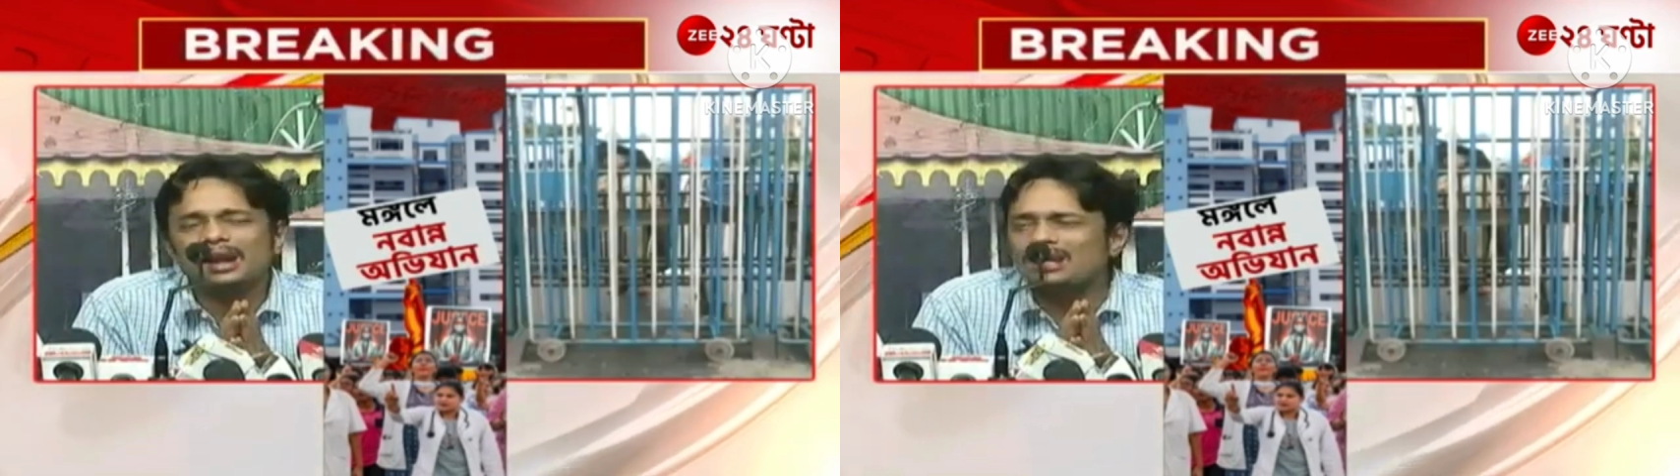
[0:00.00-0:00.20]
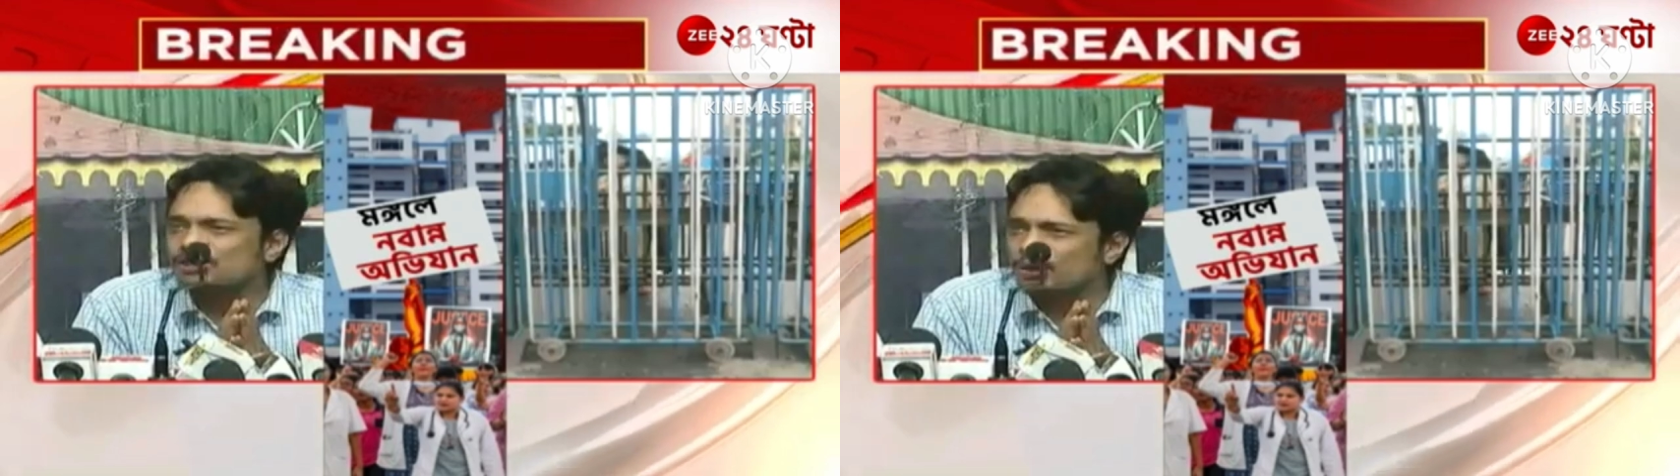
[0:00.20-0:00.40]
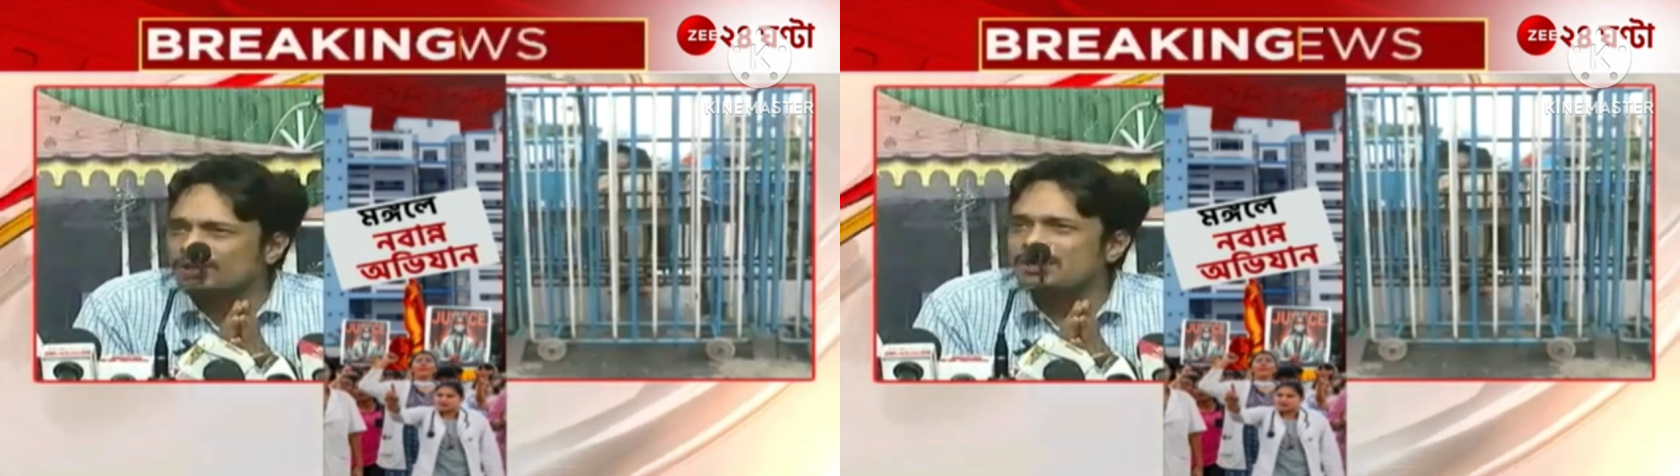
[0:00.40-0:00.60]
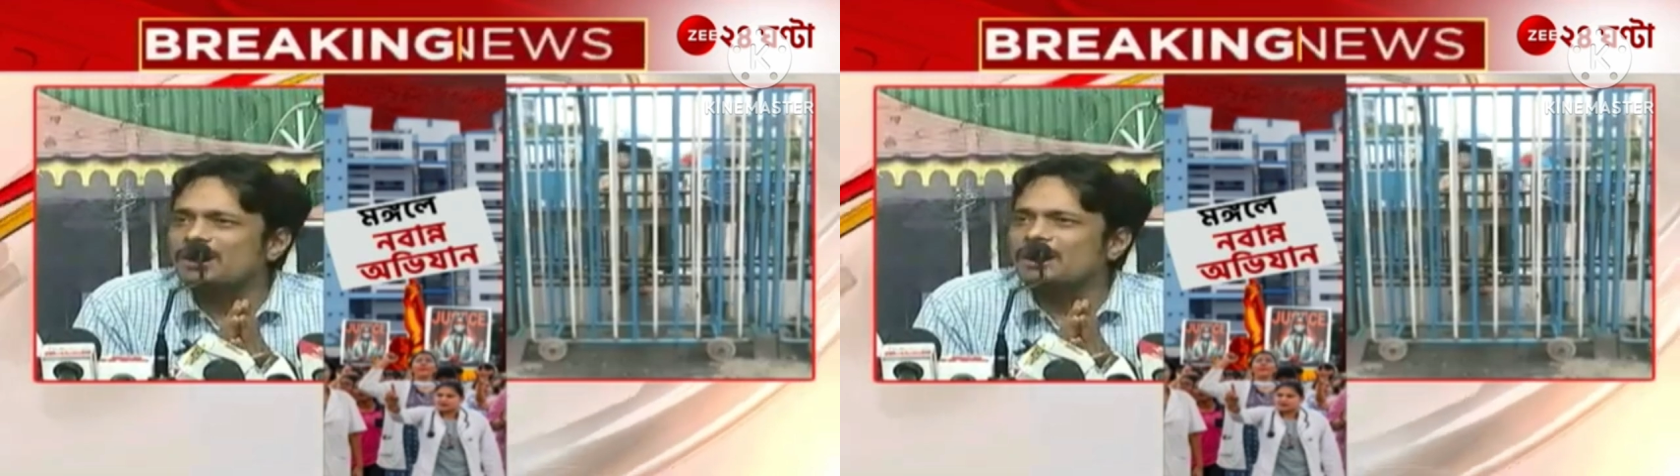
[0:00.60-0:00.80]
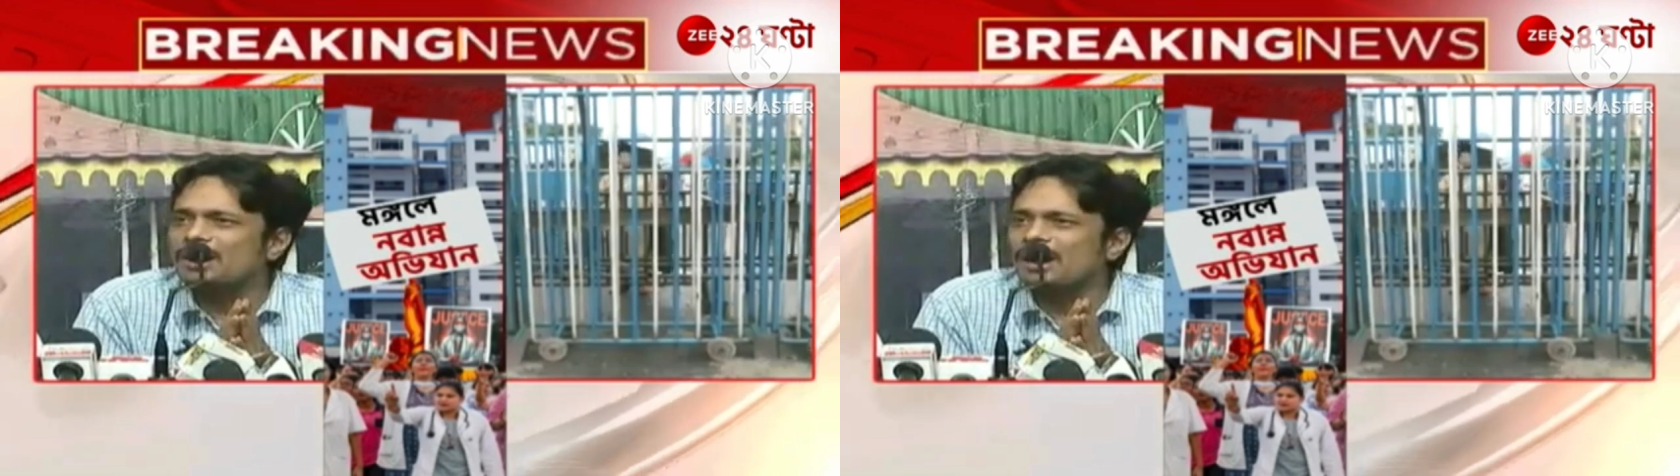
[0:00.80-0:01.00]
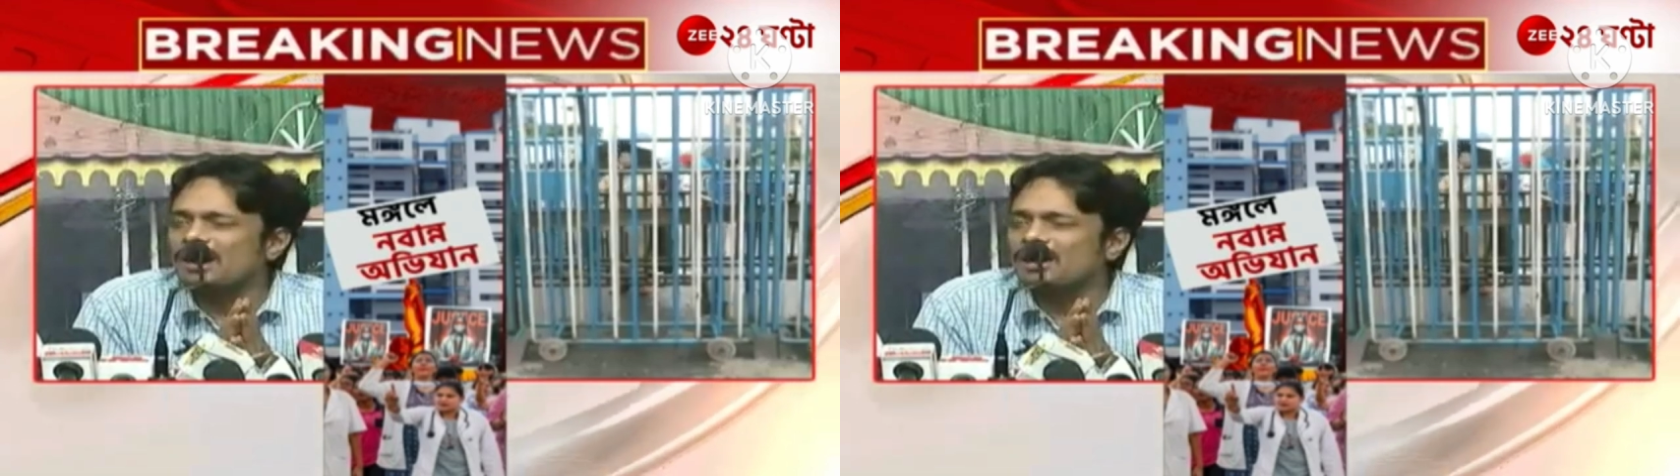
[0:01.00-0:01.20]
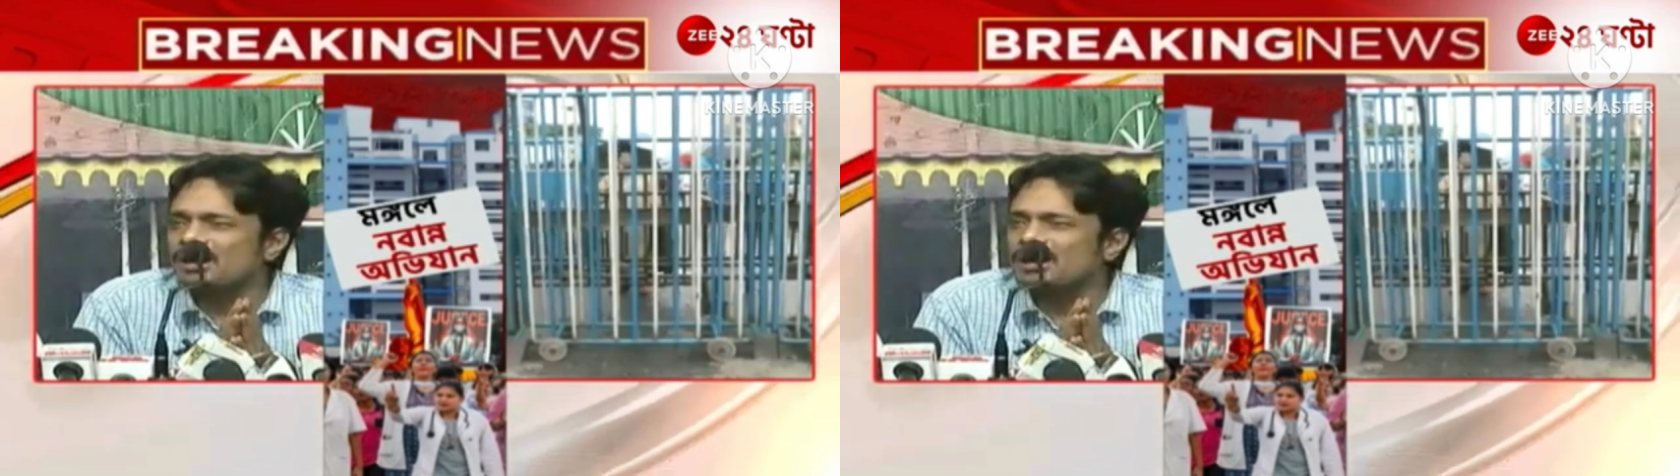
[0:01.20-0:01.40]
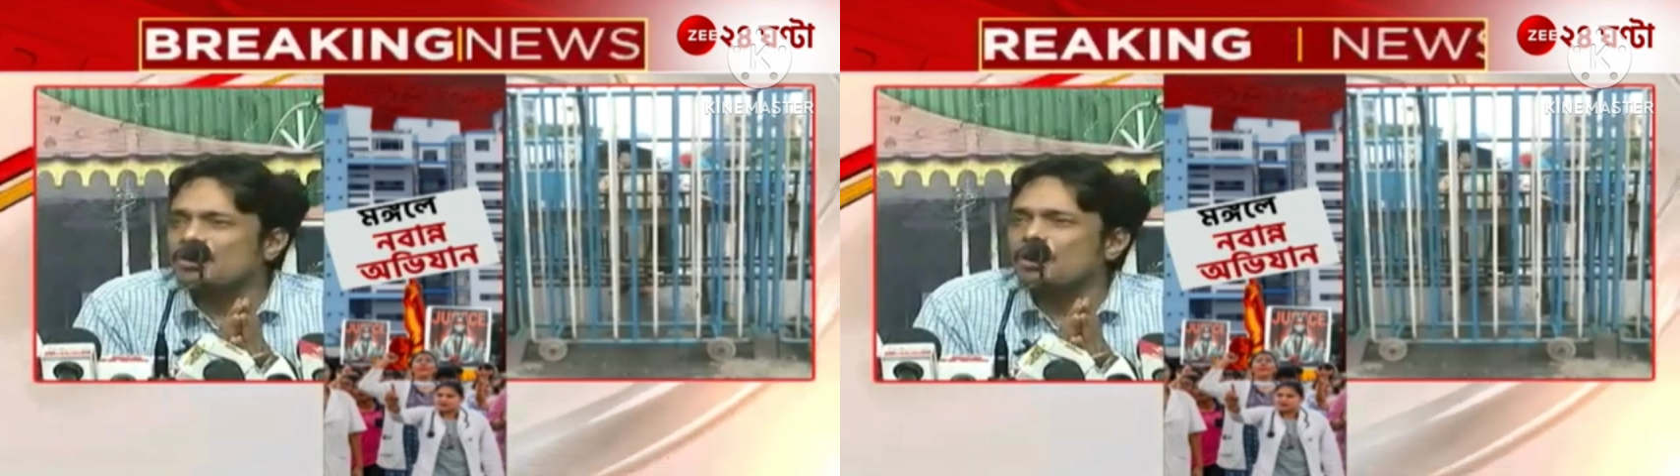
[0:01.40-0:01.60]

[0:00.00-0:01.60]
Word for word: রাজনৈতিক একখানা